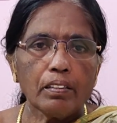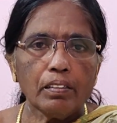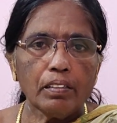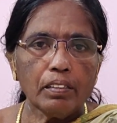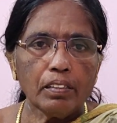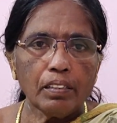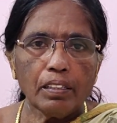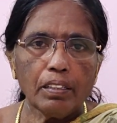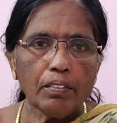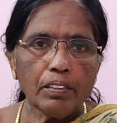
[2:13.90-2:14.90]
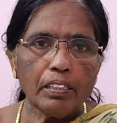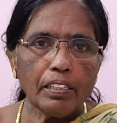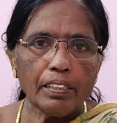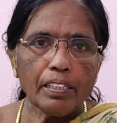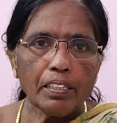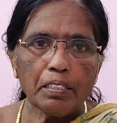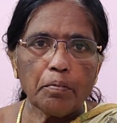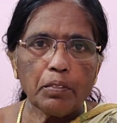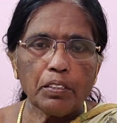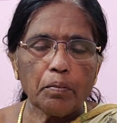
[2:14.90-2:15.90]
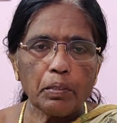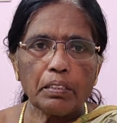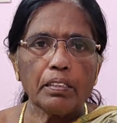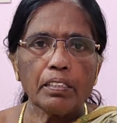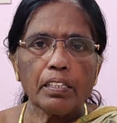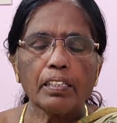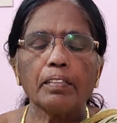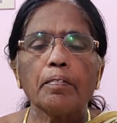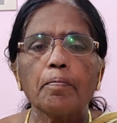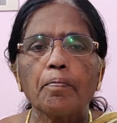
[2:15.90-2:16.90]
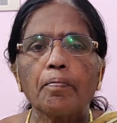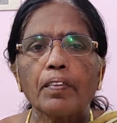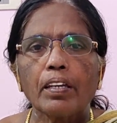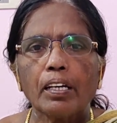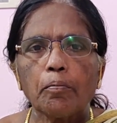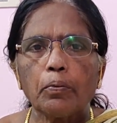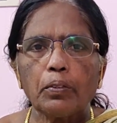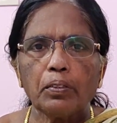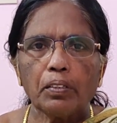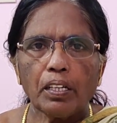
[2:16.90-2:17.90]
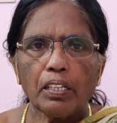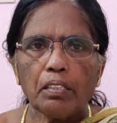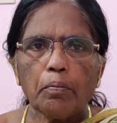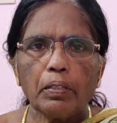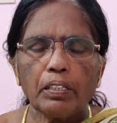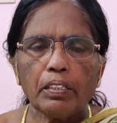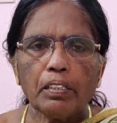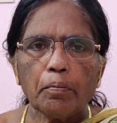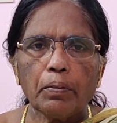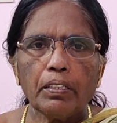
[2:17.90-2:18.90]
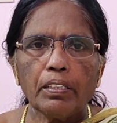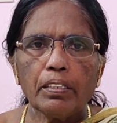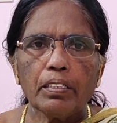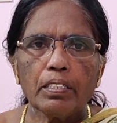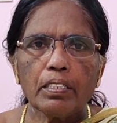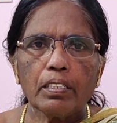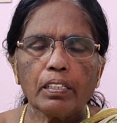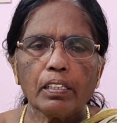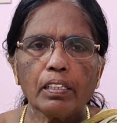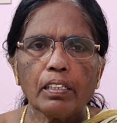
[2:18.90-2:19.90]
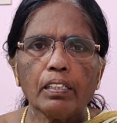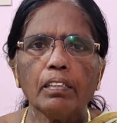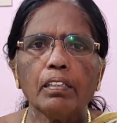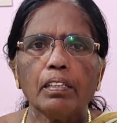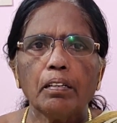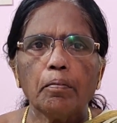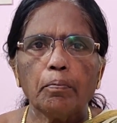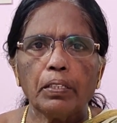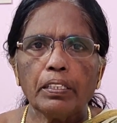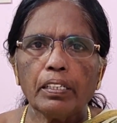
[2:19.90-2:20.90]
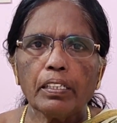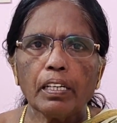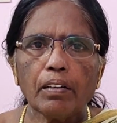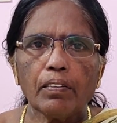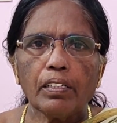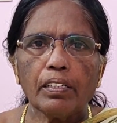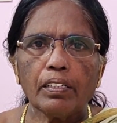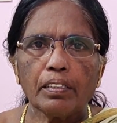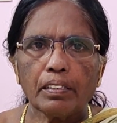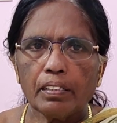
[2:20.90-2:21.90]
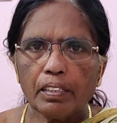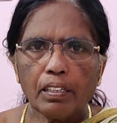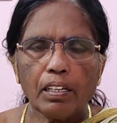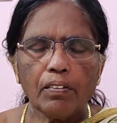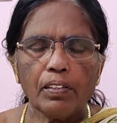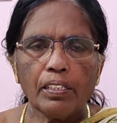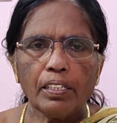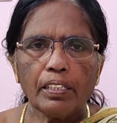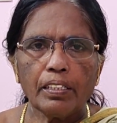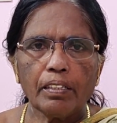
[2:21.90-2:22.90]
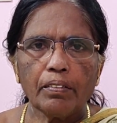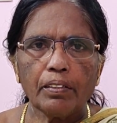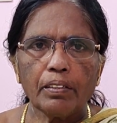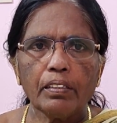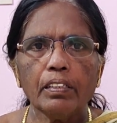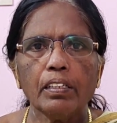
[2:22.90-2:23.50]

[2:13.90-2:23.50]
இது எந்த விதத்தில் நியாயம்னு நமக்கு தெரியல அப்போது அதுக்கு பிறகு இந்த பெண் என்ன செஞ்சுருக்காங்கன்னா பெண்கள் காவல் காவல் நிலையத்தில் வந்து